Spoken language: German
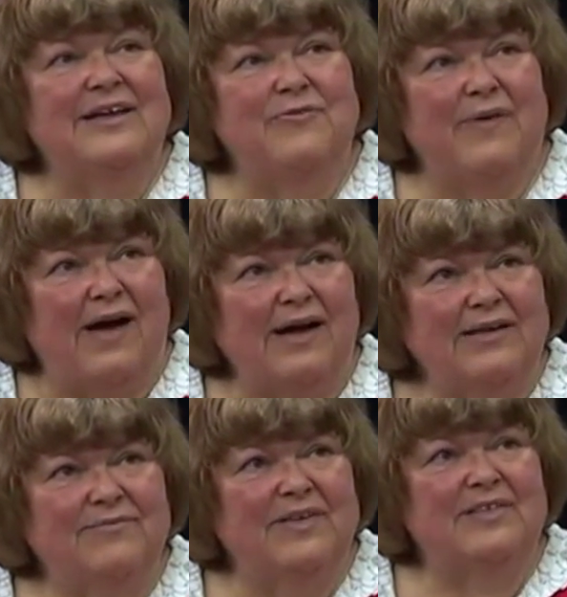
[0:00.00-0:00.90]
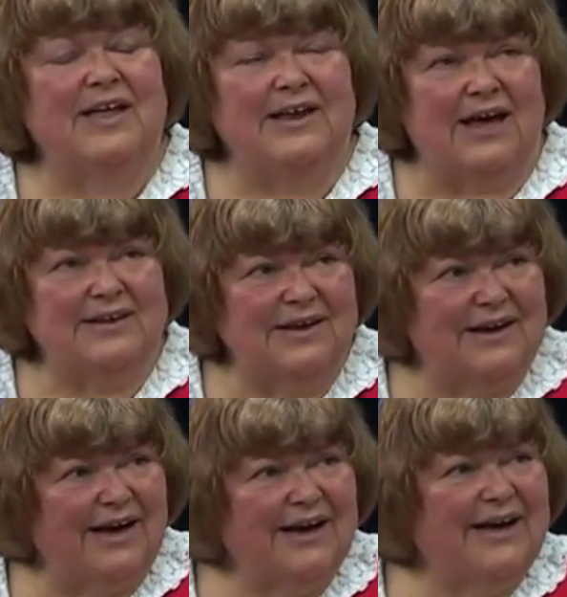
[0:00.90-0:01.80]
Da frage eben ich dann nach
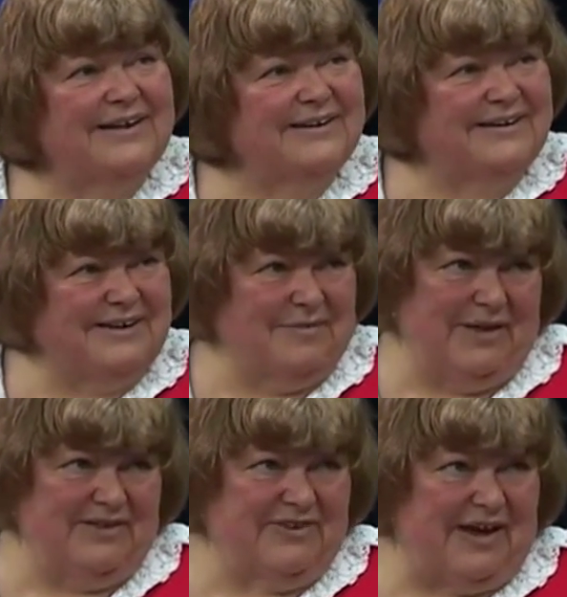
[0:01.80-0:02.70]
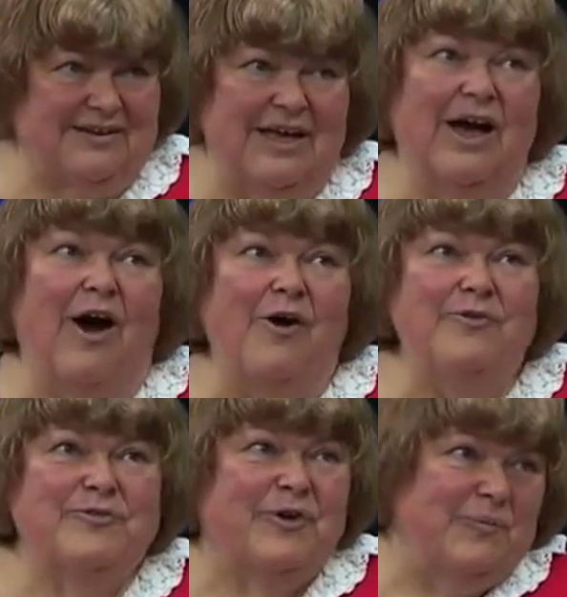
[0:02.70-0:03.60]
den Krankheiten, die der Mensch hat.
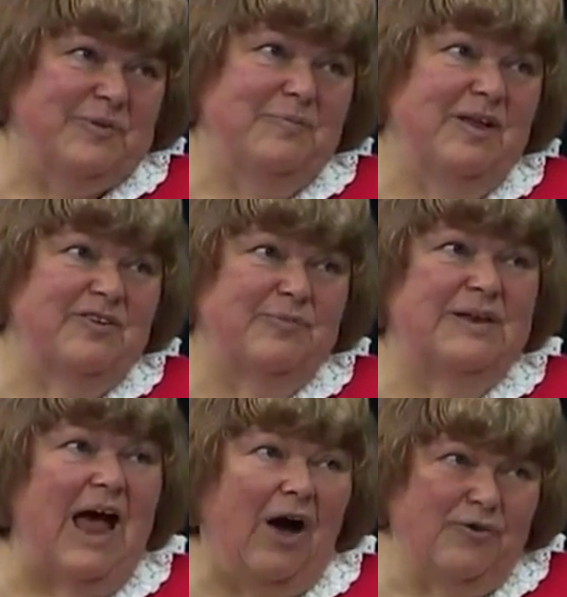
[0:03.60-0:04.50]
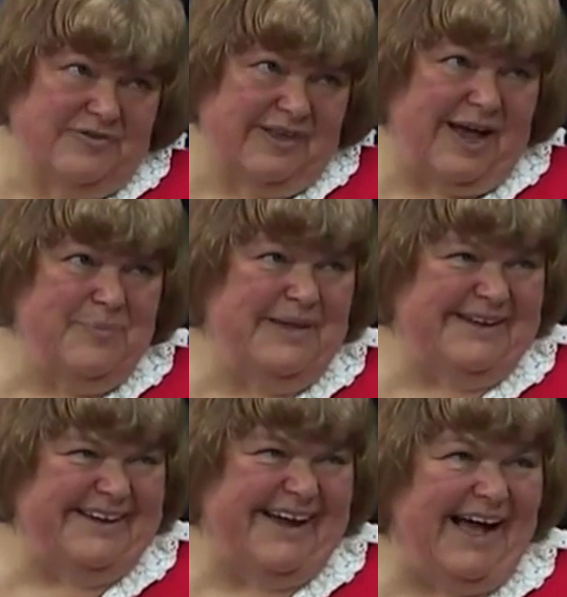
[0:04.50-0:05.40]
Oft kommen die Menschen mit
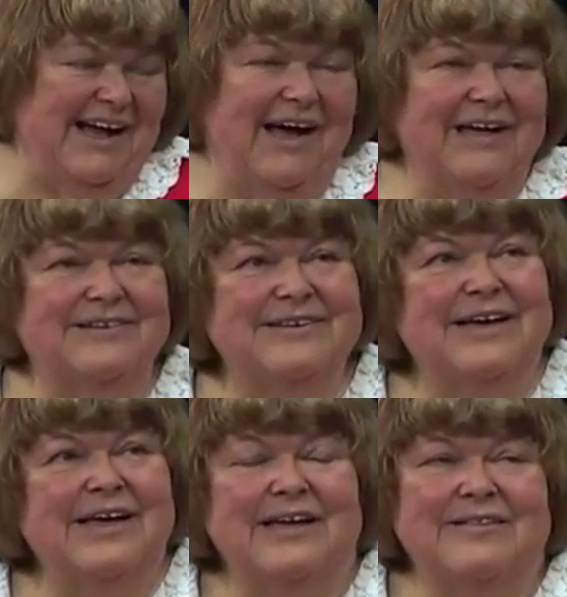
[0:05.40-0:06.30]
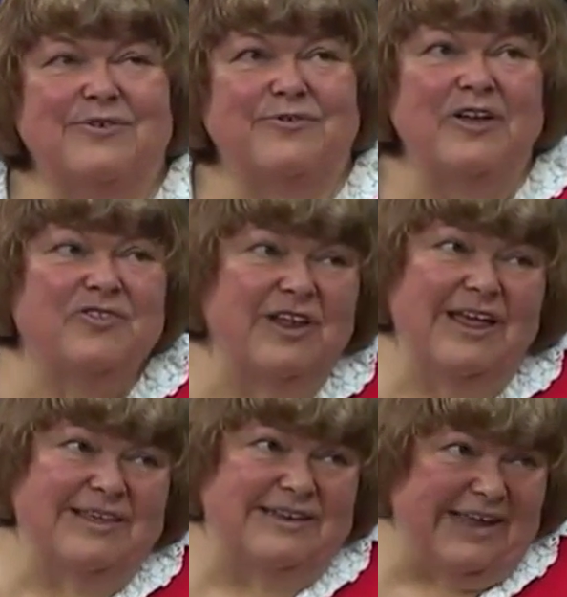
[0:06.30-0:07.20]
austherapierten Krankheiten. Insofern
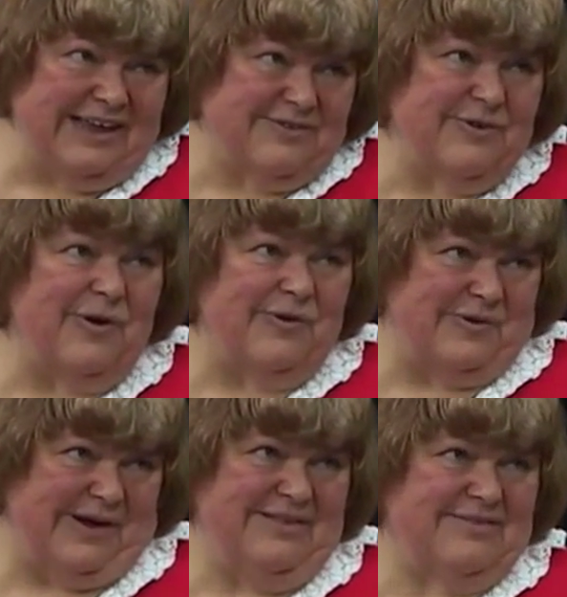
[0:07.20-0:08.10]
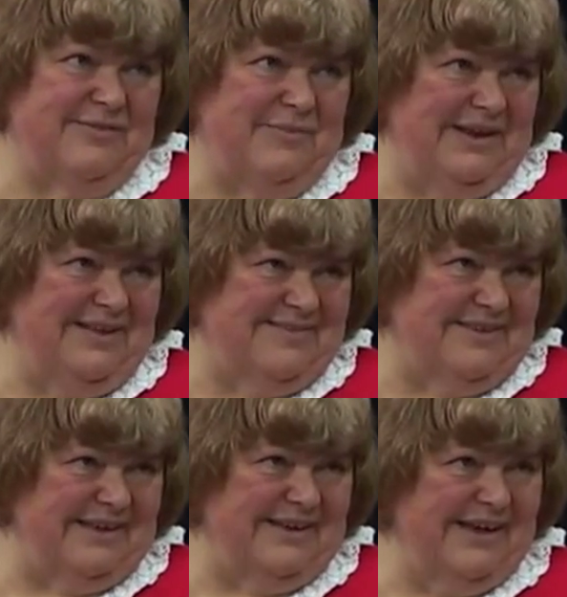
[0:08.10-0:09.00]
stehe ich nicht zur Konkurrenz zur
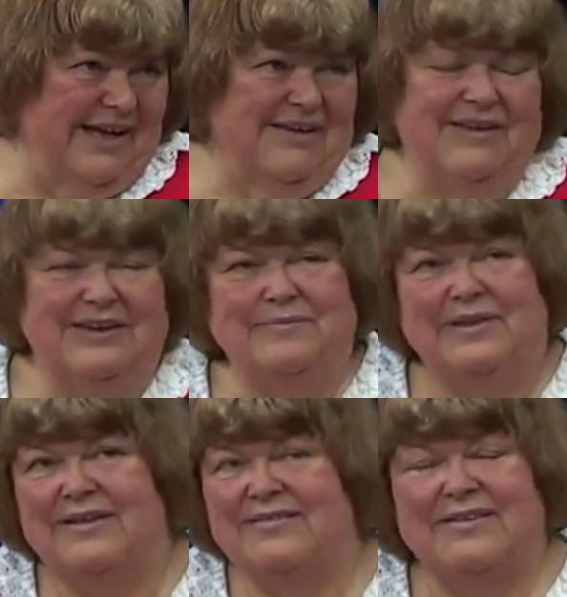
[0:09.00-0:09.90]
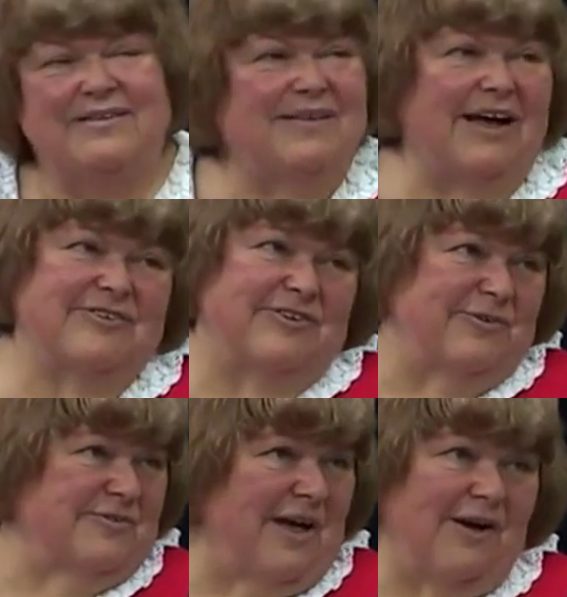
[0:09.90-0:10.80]
Medizin. Mhm. Wenn die Medizin sagt,
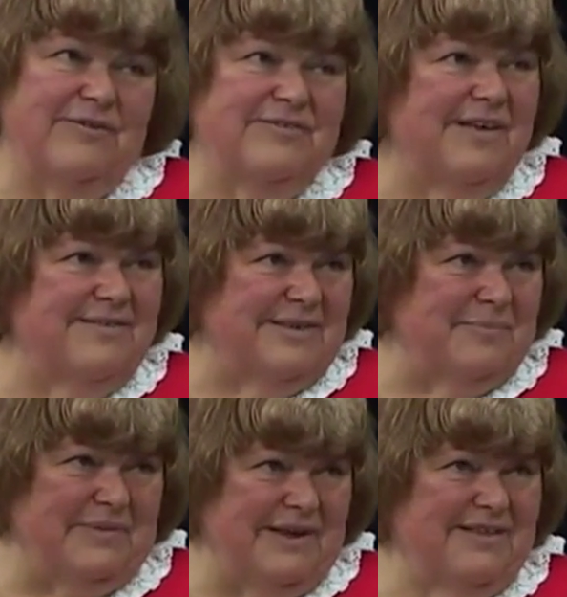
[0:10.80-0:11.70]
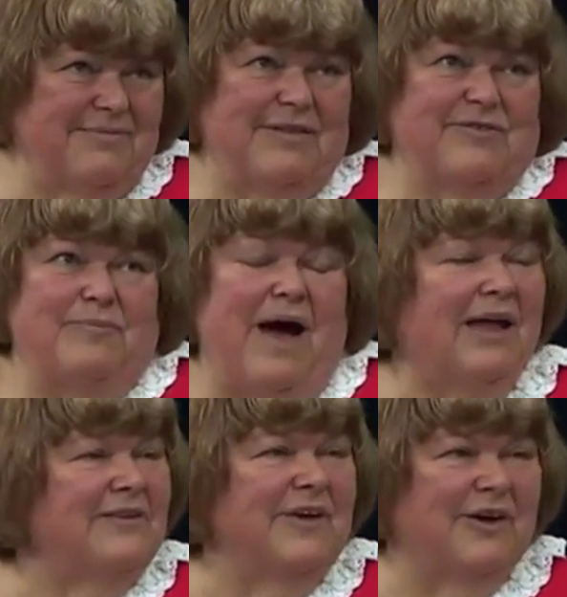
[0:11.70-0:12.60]
Schluss aus, es gibt nichts mehr zu
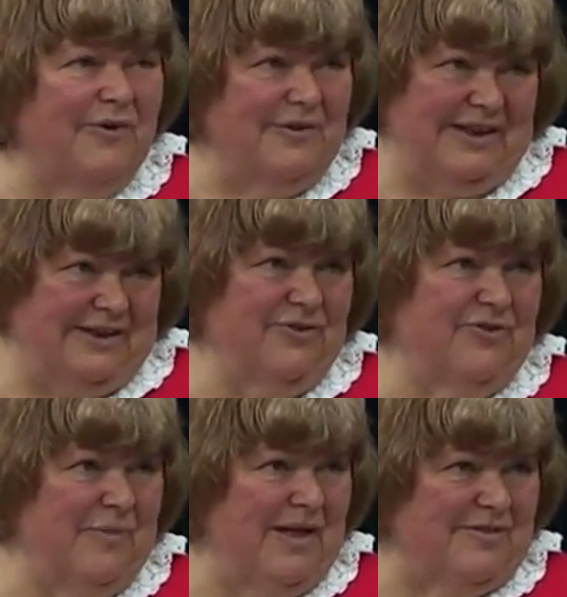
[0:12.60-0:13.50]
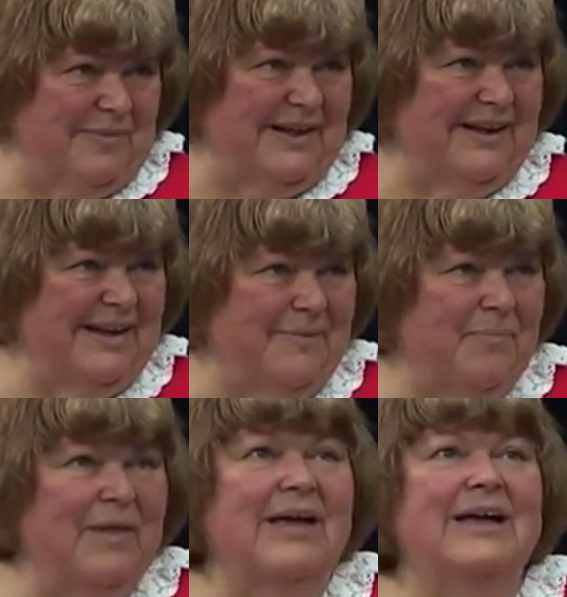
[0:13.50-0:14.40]
machen, wir können ihnen nur Schmerzmittel geben,